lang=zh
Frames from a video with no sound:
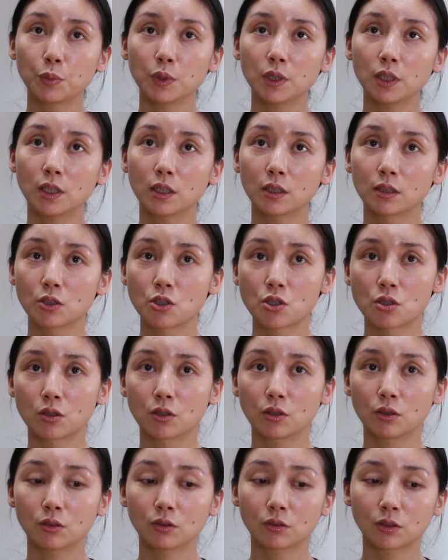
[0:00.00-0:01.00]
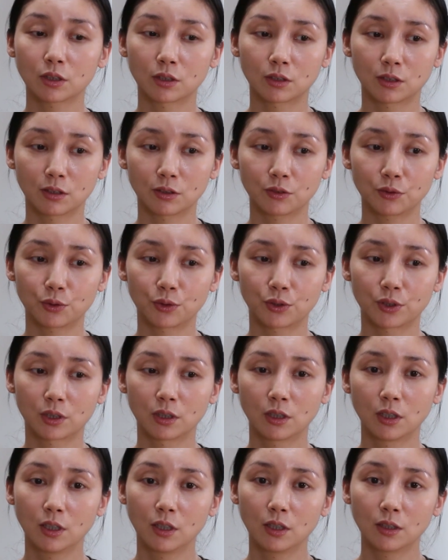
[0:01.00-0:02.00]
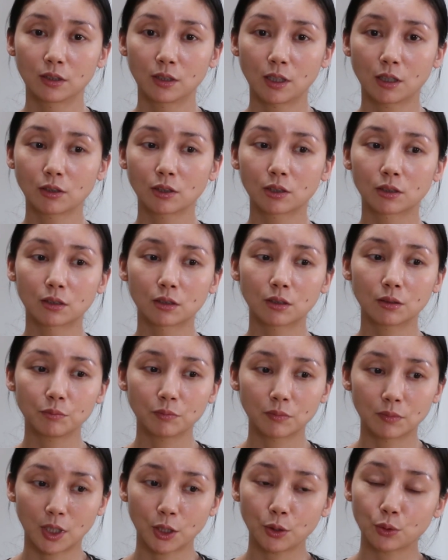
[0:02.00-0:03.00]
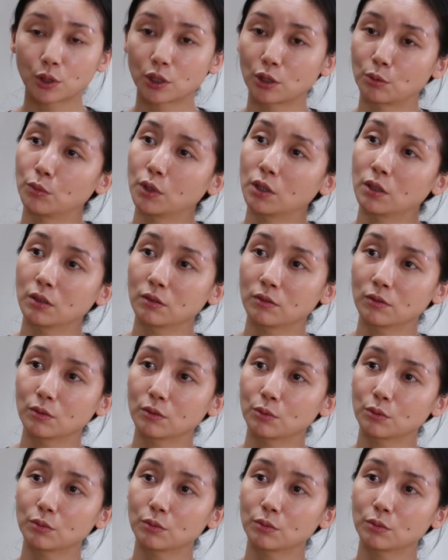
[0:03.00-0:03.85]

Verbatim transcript: 毕业的时候，可能就是当时没有什么